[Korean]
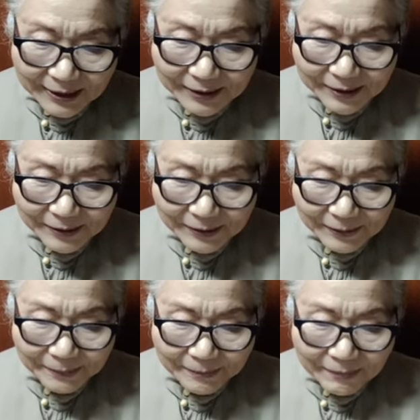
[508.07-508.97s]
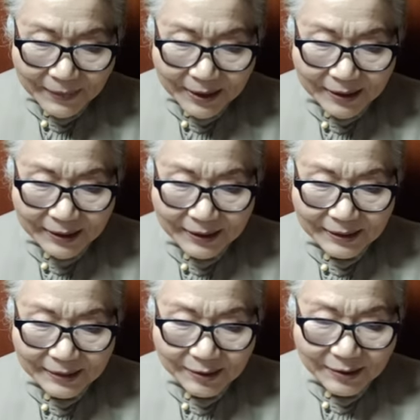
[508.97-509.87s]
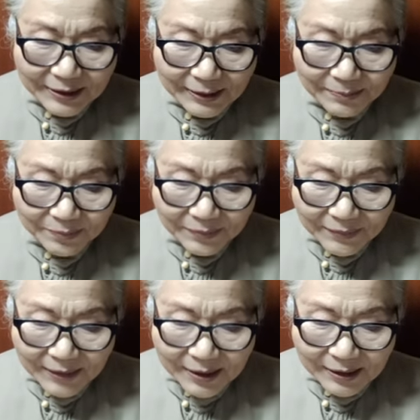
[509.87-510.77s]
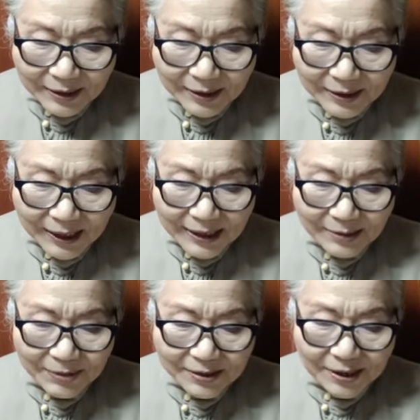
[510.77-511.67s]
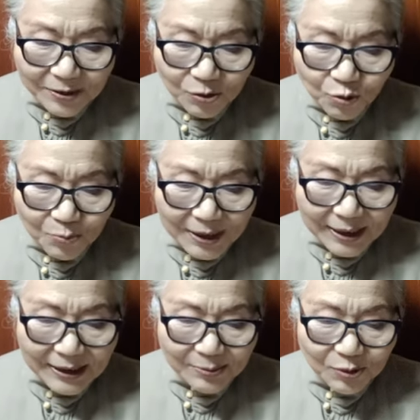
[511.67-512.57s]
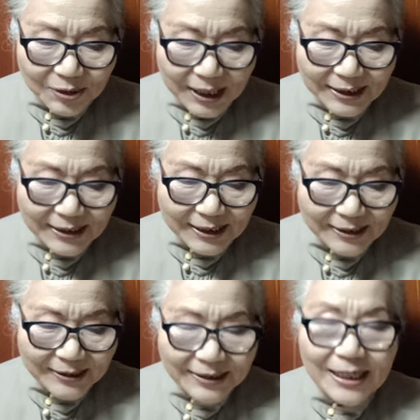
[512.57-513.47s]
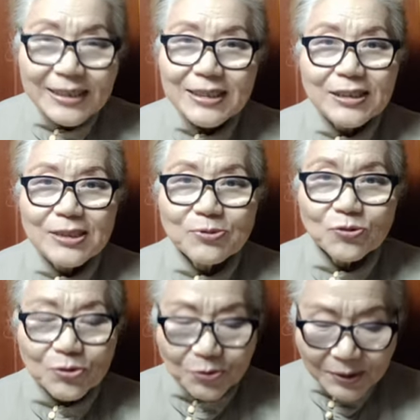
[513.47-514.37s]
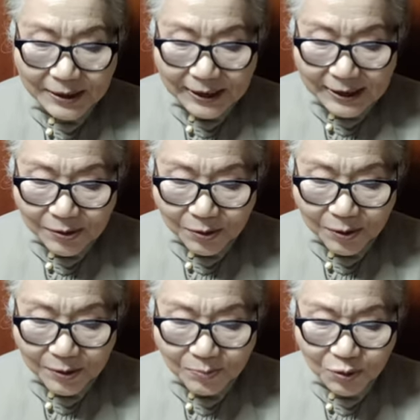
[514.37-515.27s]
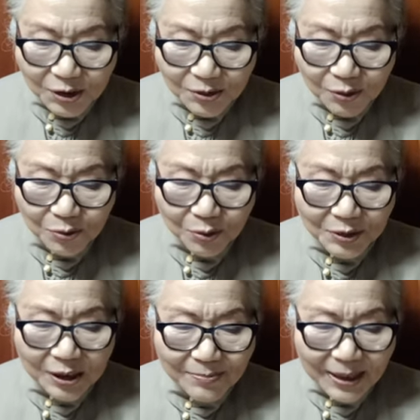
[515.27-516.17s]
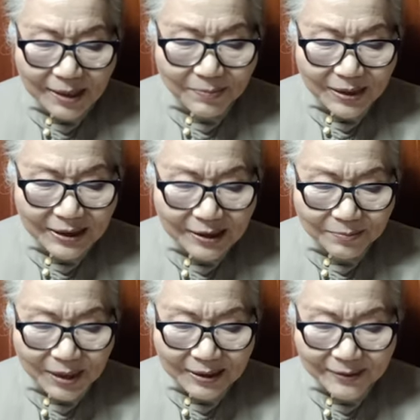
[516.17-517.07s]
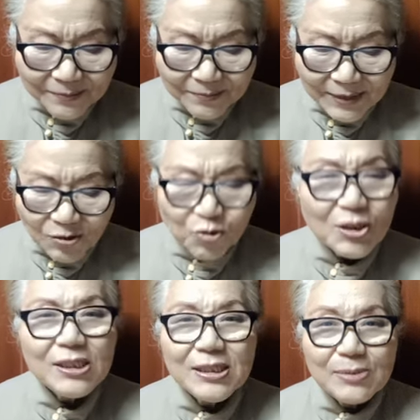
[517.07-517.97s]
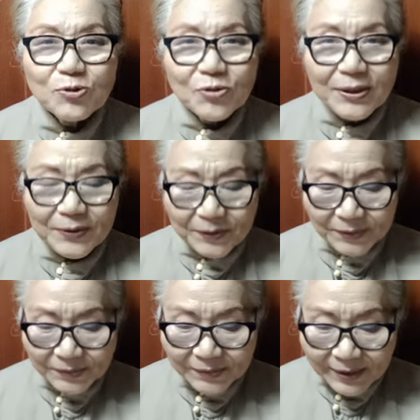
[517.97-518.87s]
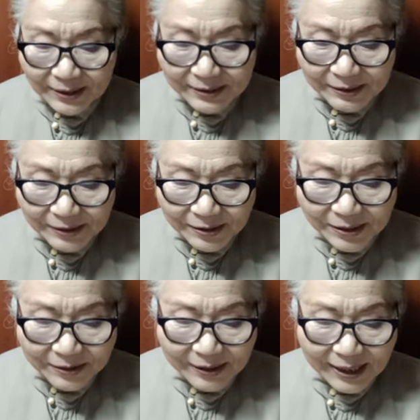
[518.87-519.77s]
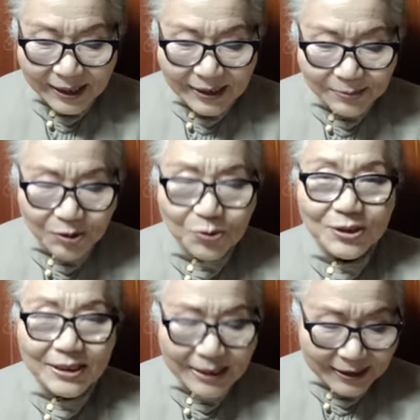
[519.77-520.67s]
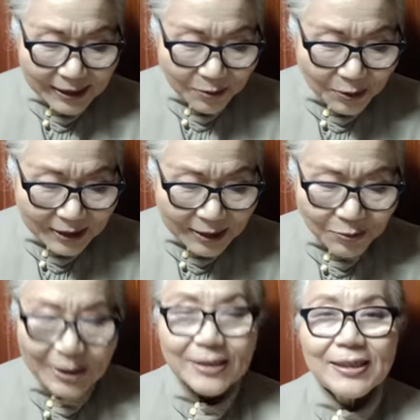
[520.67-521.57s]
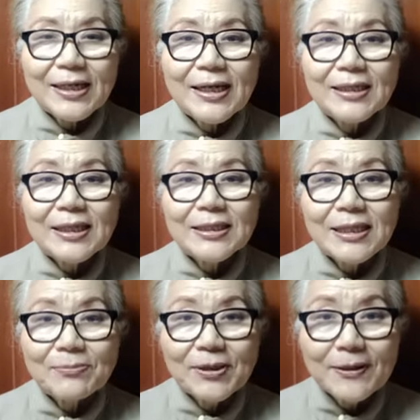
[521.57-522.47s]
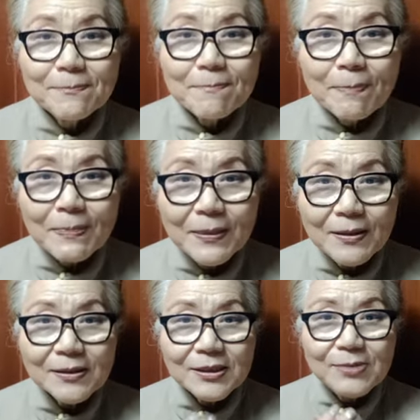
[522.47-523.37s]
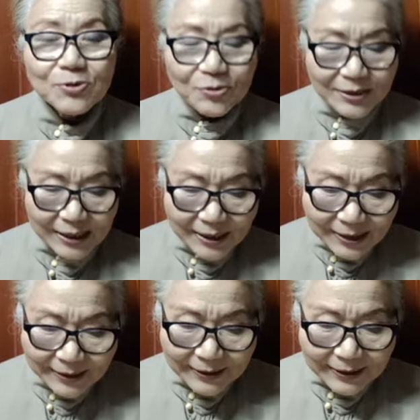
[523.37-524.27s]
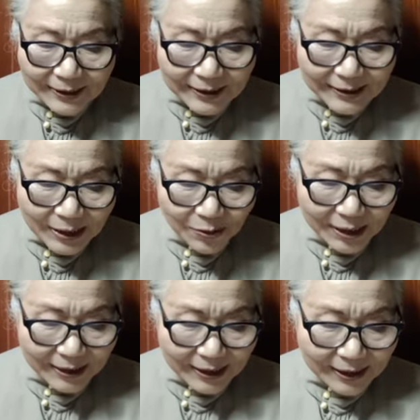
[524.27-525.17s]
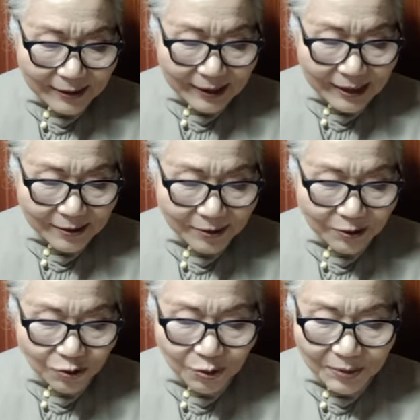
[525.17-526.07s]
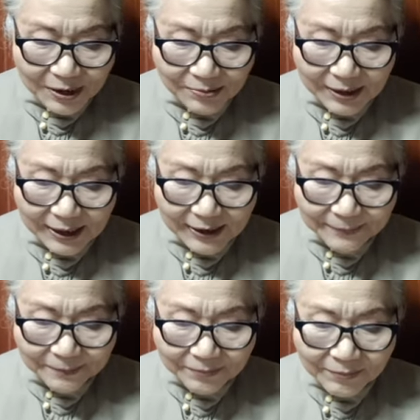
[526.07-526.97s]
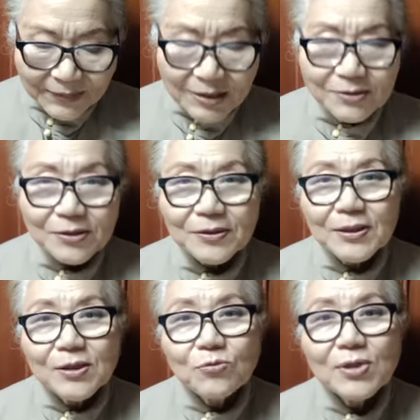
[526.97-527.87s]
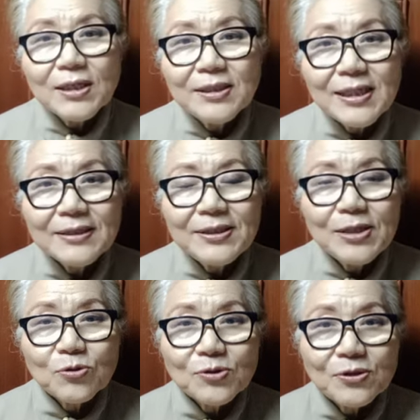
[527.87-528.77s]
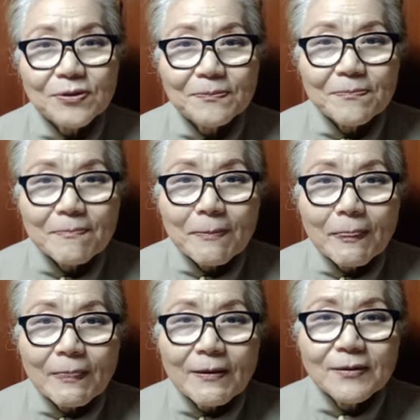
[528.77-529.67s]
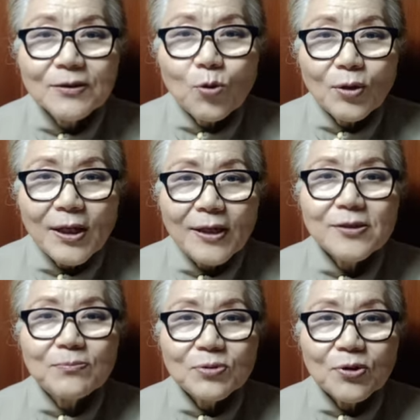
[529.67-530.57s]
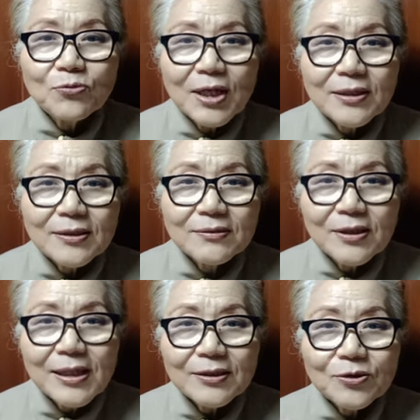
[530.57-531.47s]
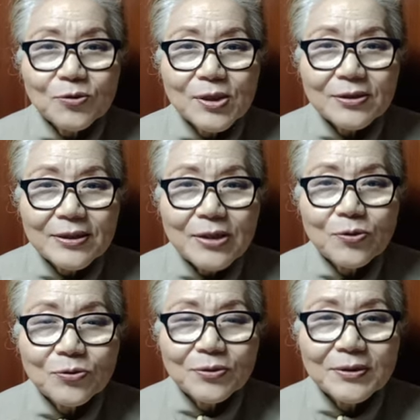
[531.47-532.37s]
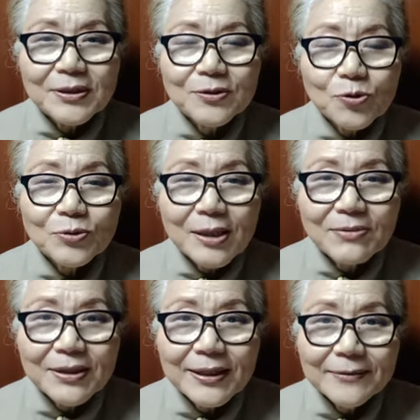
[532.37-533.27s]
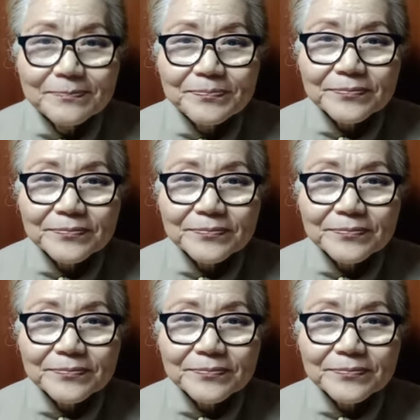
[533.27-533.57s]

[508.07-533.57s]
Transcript: 그래서 에, 참 에, 하나님의 성령 충만한 입술을 가진 자는 살리는 입술이고 또 부정적으로 절망에 빠치는 말은 죽이는 입술이에요. 그래서 성경은 내가 입술로 신한 대로 그대로 되리라 하기 때문에 늘그 입술을 잘 사용해야 될것 줄로 믿습니다. 그래서 우리가 흔한 예로서 그건 오래 전부터 우리가 서양 쪽에서 내려오는 그런 속담인데